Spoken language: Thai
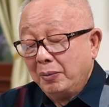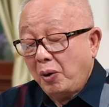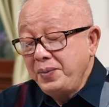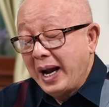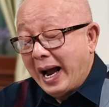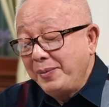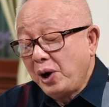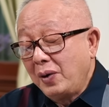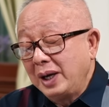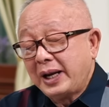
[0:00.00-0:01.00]
ผมถามห
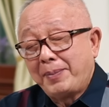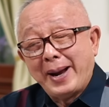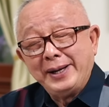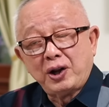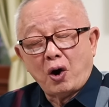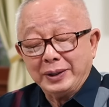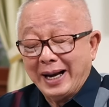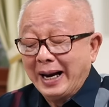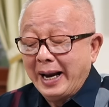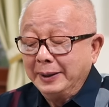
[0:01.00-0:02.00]
น่อยว่าจะไปต่อ
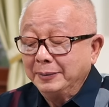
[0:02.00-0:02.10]
ยังไง